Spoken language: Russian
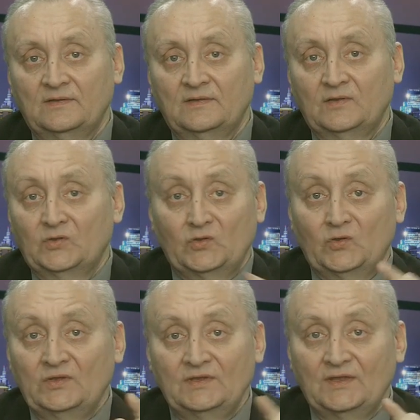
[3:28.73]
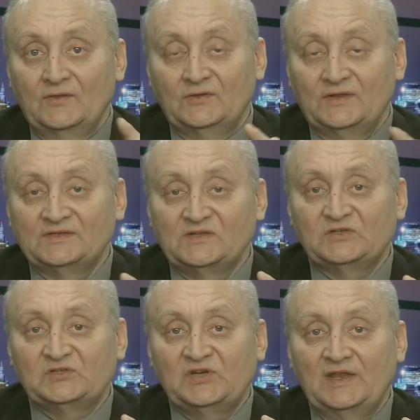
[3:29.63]
но не дает
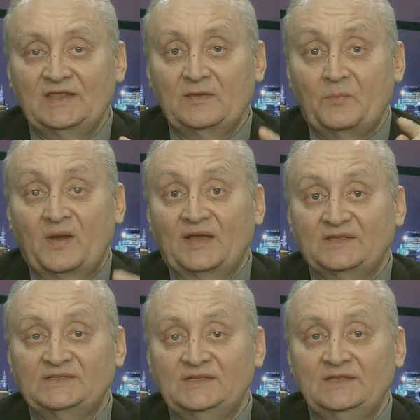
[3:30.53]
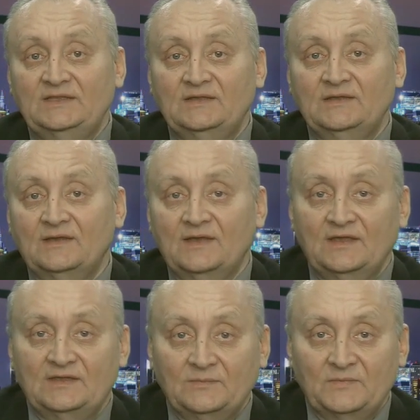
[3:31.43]
разрешения погасить
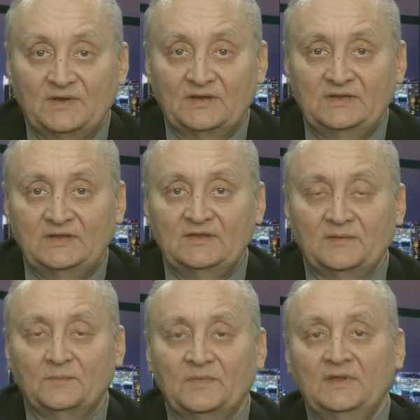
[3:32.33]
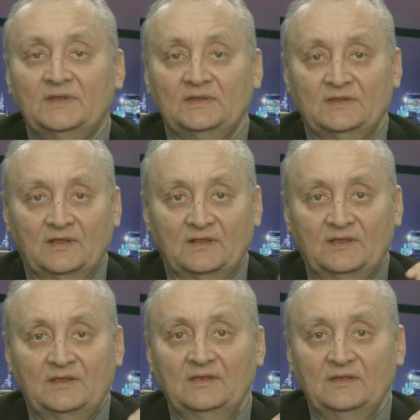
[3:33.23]
этим кредитом
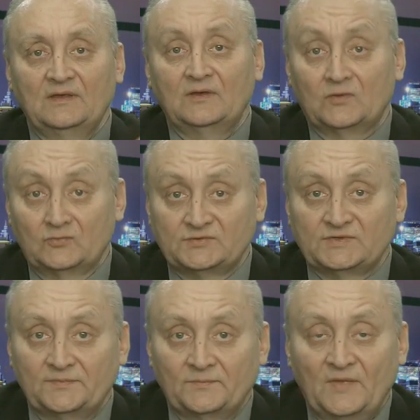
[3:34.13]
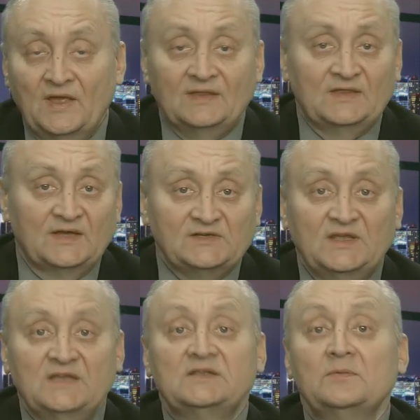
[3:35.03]
долги русским. Даже
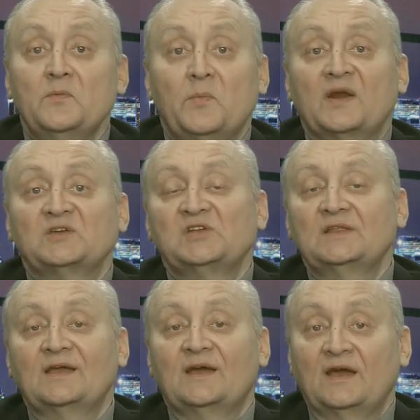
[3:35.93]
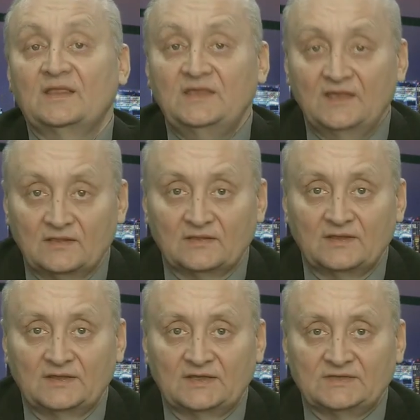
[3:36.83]
если бы Порошенко хотел
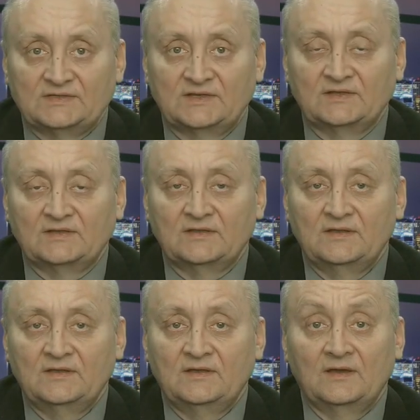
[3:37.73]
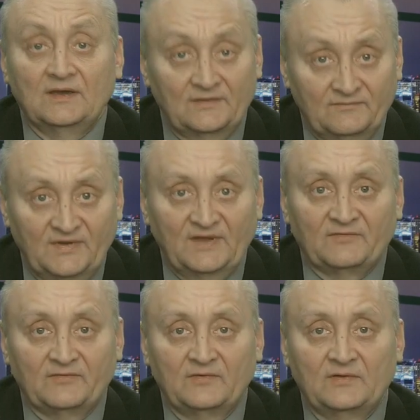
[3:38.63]
это сделать, МВФ
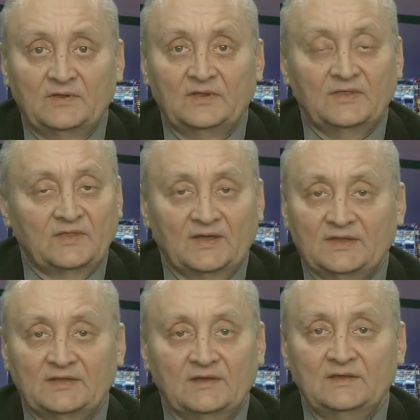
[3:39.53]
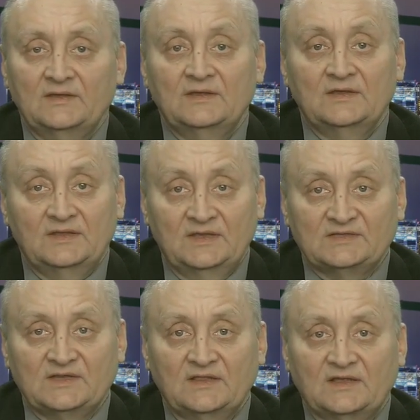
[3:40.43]
на это не
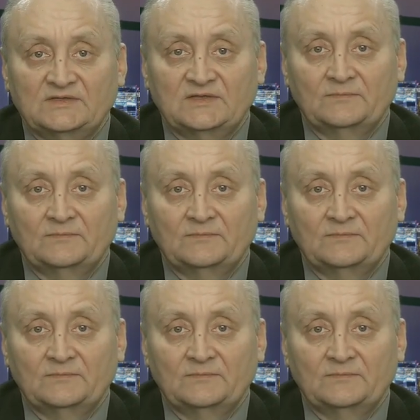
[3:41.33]
согласен.